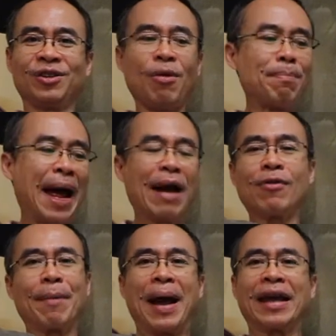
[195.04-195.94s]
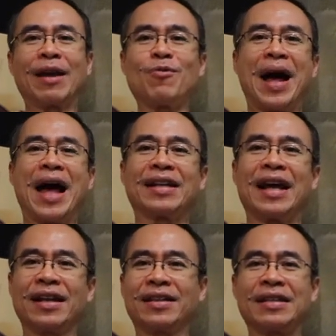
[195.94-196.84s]
ต้องบางกว่าผ้าแคนวาส
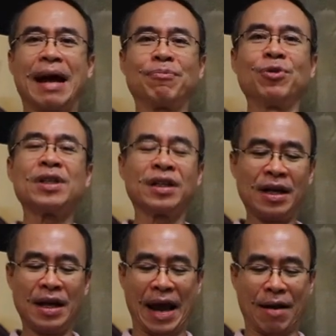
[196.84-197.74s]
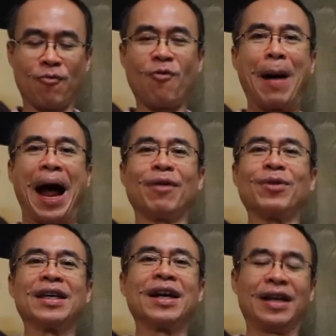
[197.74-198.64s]
นะฮะจับรู้สึกได้เลยอะบางก
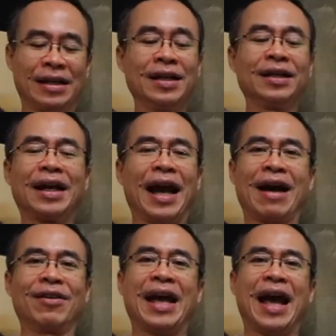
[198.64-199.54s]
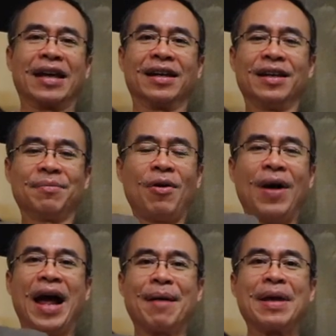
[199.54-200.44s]
ว่าเยอะครึ่งหนึ่งอะเอาง่ายๆ เพราะ
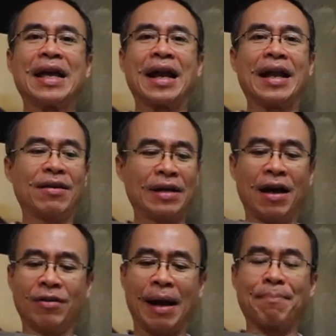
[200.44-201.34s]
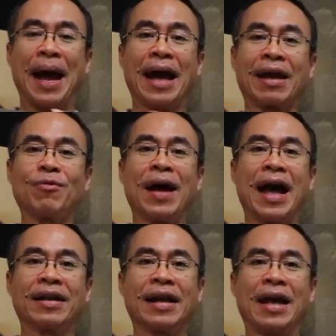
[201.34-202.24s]
ว่าไม่งั้นแล้วถ้าเขาทำผ้าแคนวา
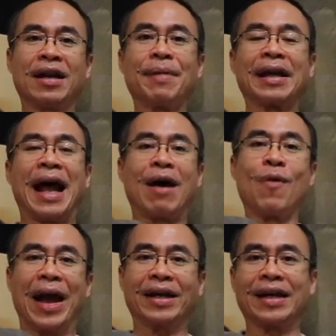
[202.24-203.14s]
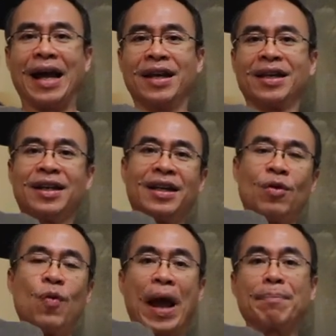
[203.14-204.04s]
สนะแล้วมาทาแว็กนะ
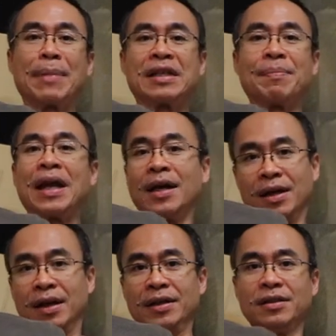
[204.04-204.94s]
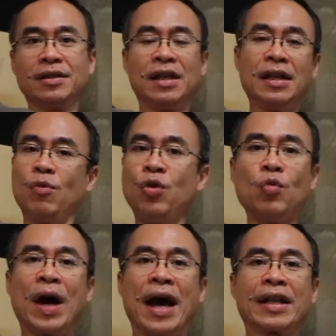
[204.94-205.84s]
แว็กมันจะไม่ระเหยทีนี้วุ่น
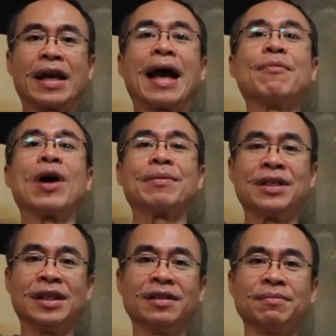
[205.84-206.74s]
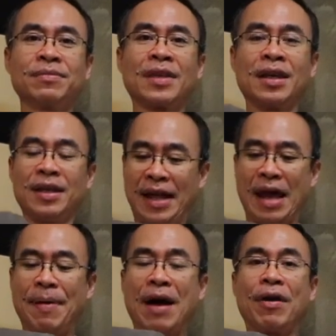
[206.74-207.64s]
วายจากการความชื้น แต่
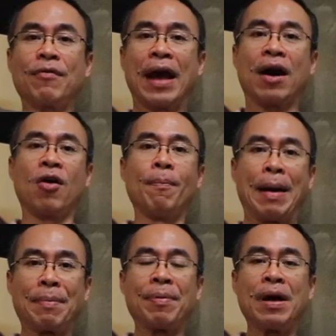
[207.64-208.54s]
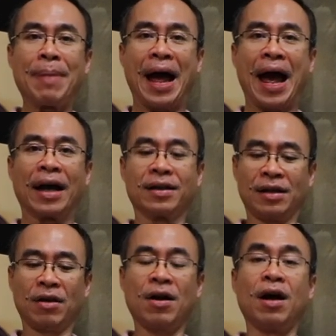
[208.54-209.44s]
ไอ้ผ้าแว็กแวร์ออกแบบมาเพื่อบาง
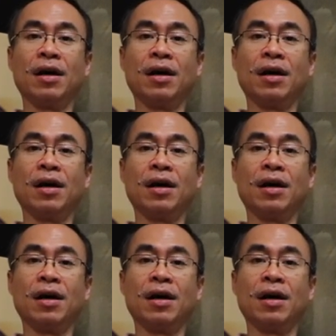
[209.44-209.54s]
แล้วก็